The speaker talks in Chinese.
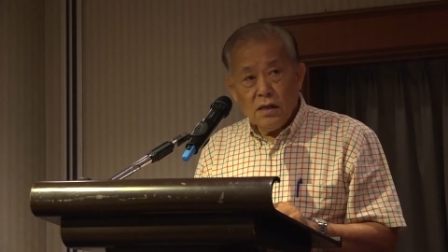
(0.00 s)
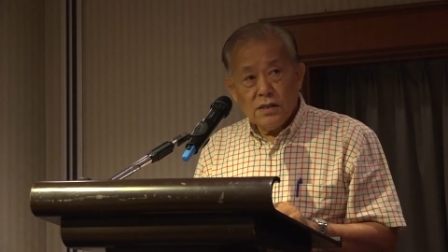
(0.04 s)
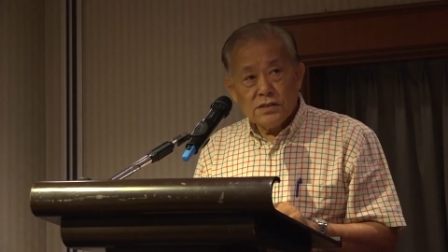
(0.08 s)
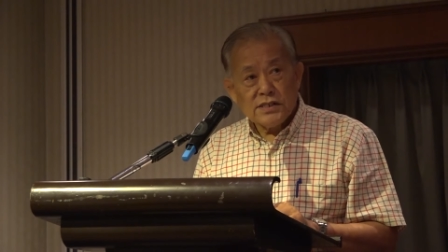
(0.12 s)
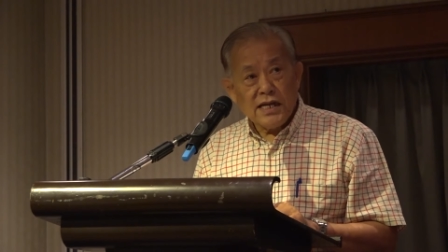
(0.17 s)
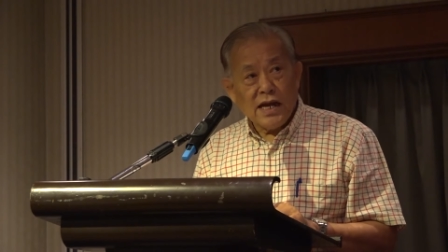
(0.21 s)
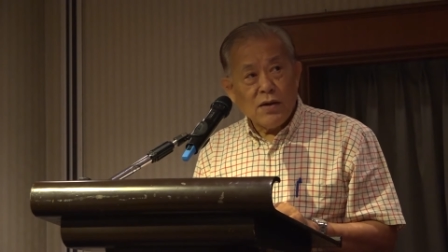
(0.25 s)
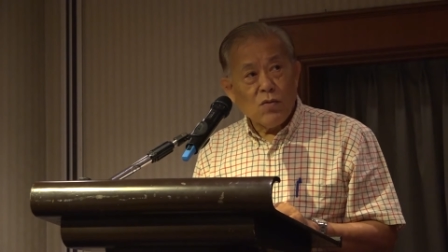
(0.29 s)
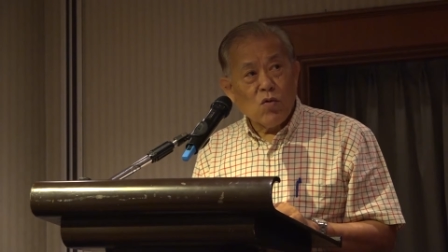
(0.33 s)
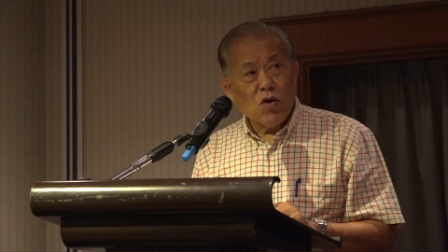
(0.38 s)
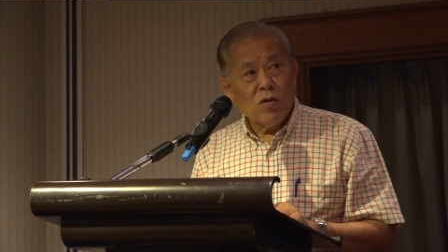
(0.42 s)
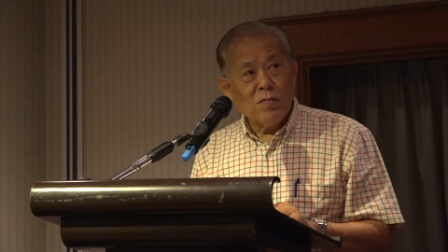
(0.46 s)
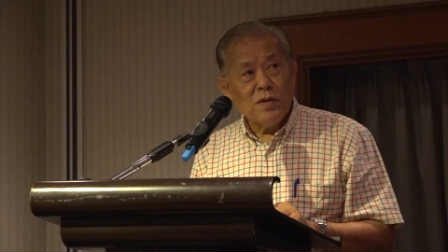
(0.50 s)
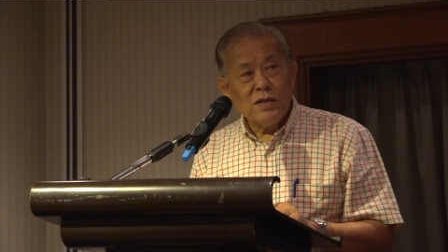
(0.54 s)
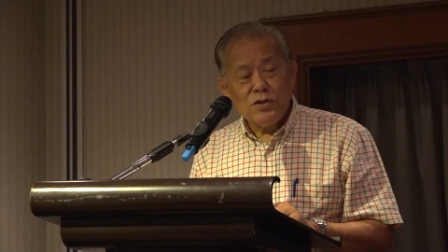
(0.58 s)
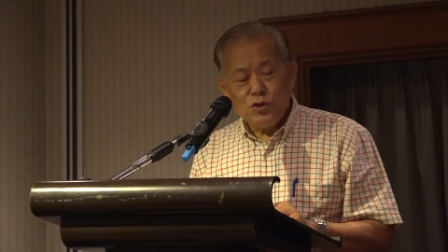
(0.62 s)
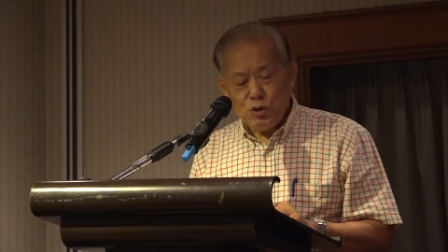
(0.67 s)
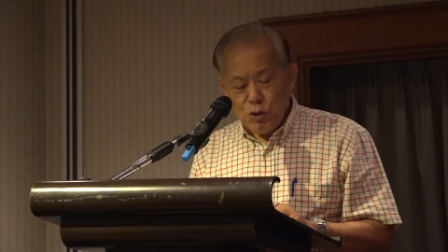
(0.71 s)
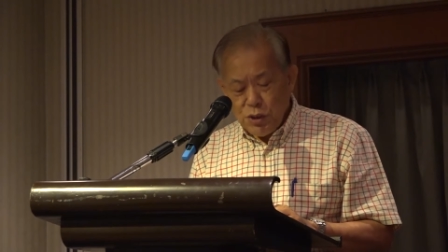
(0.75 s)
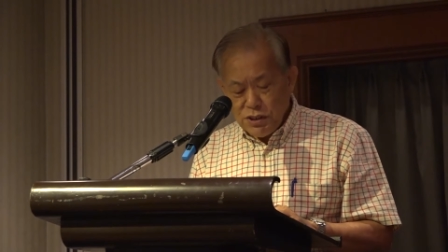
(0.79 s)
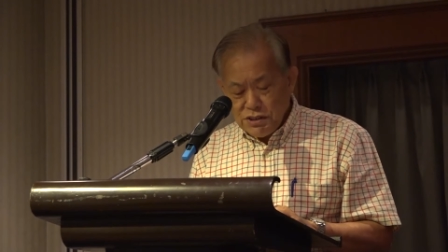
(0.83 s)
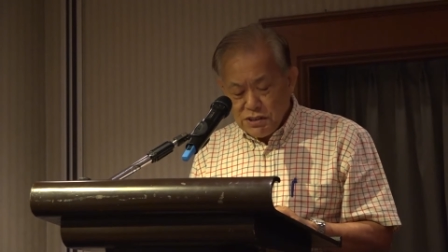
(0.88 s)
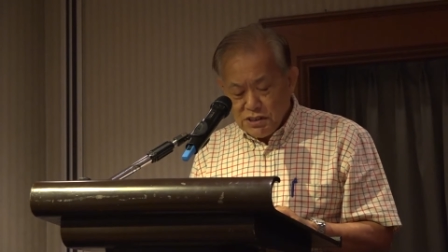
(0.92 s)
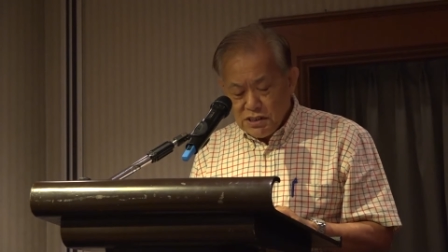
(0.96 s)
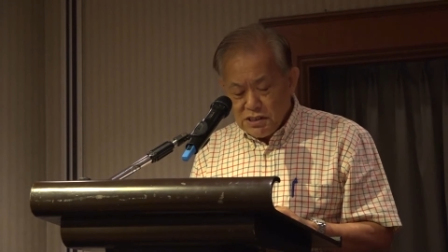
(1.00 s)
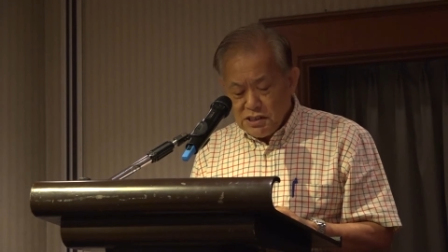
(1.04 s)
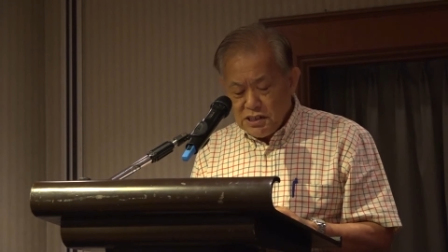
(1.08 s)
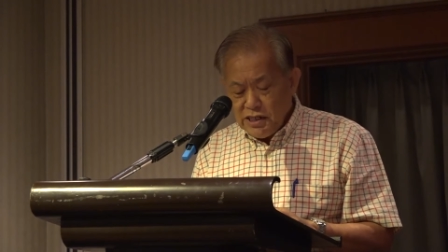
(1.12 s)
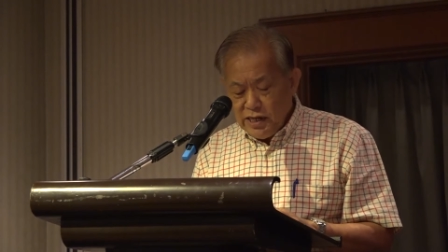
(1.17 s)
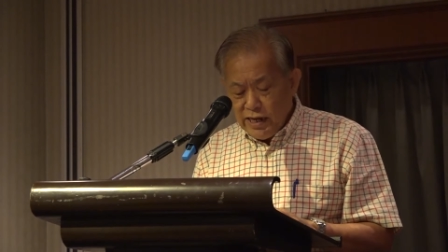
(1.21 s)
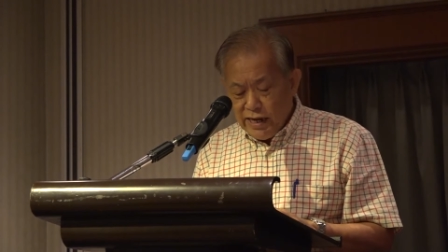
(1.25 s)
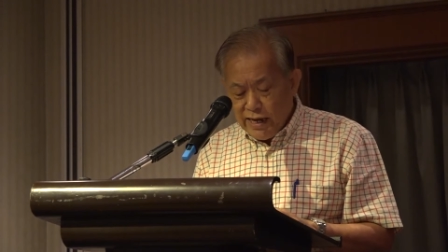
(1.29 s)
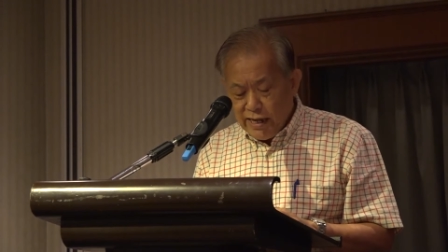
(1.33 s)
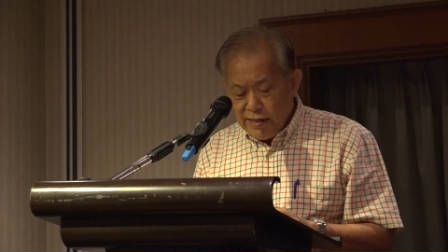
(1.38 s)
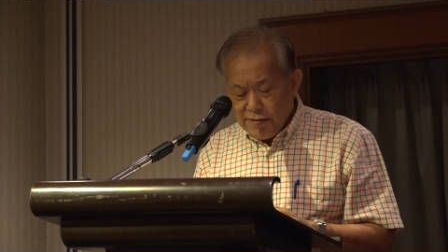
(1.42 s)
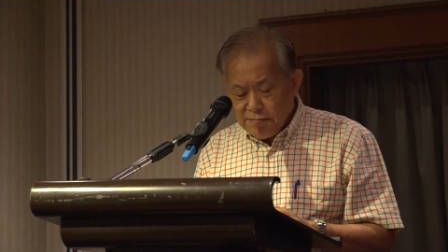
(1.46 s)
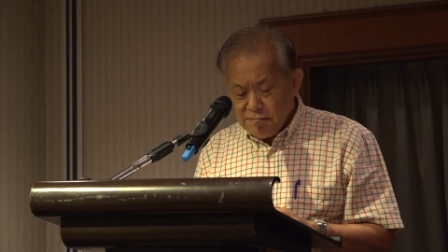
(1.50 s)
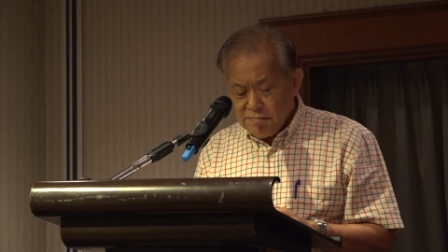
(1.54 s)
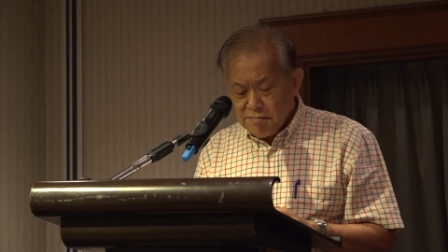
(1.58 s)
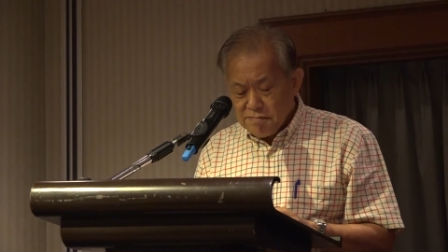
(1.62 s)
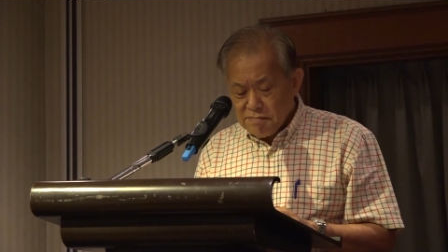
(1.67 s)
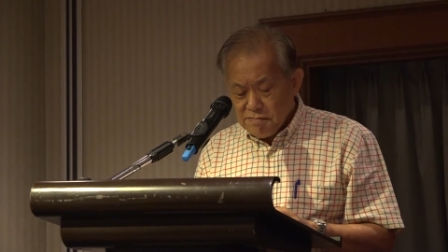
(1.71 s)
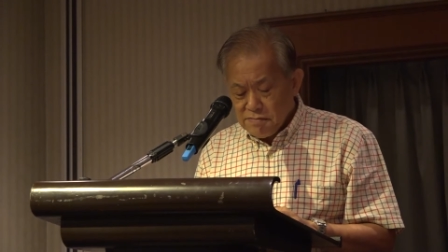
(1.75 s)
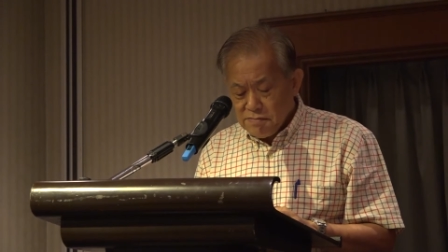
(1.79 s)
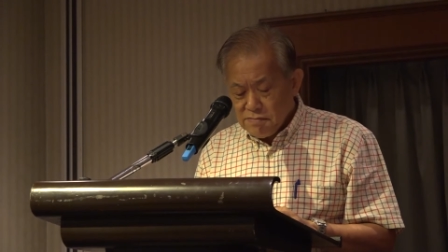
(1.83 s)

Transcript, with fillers: 在我们去之前，